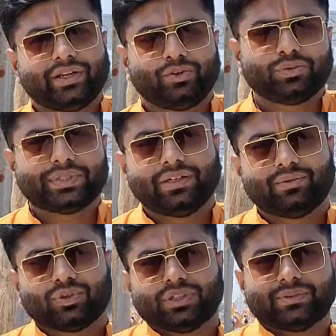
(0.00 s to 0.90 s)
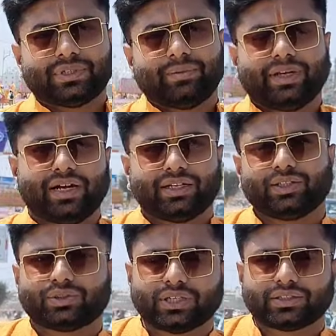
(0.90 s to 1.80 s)
मेरे YouTube चैनल में दोस्तों आप सभी का
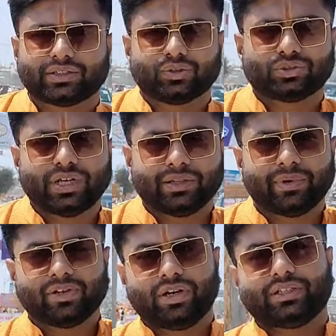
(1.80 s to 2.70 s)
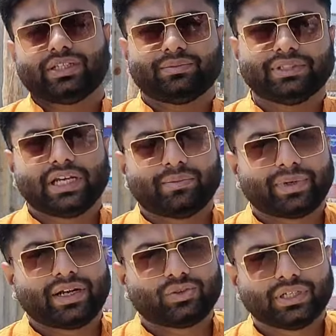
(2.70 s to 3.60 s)
हार्दिक स्वागत करता हूं दोस्तों आज मैं खाटू श्याम जी जहाँ
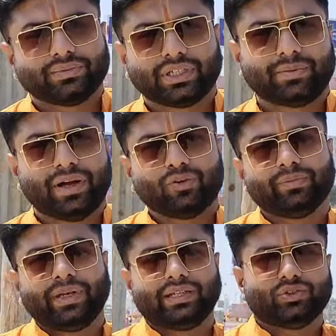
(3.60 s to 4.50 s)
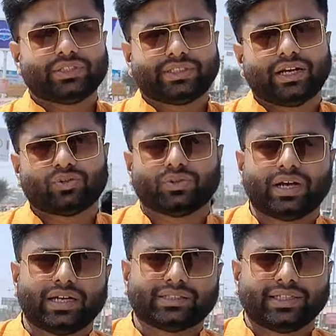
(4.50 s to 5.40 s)
पर खाटू श्याम जी का फागुन मेला है जो स्टार्ट हो
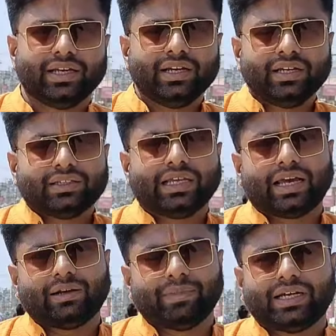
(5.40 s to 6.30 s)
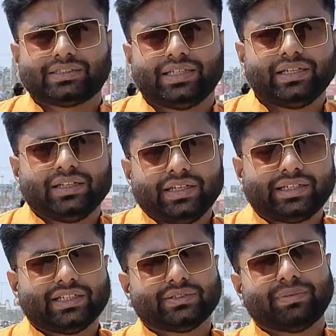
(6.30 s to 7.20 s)
चुका है आज से 11 मार्च से
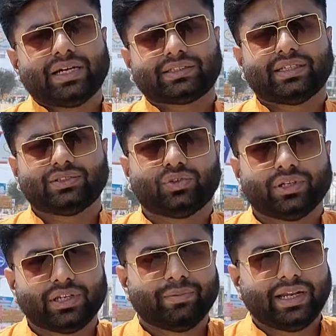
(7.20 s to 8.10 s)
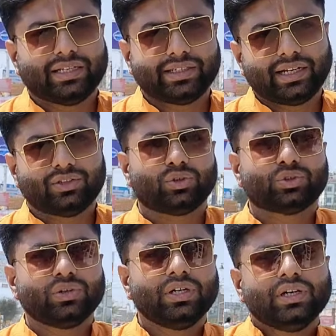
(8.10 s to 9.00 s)
21 मार्च तक जो है ये मेला चलेगा
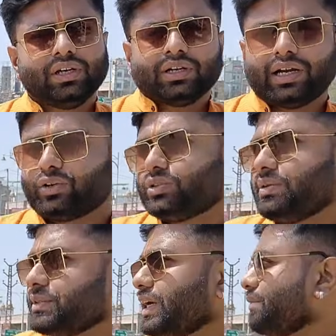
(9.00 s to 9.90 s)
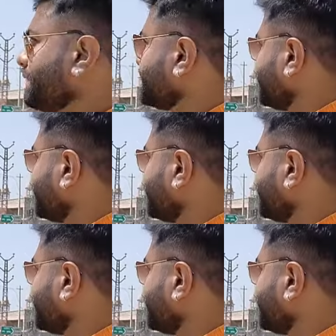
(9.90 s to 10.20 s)
दोस्तों खाटू श्याम जी का आप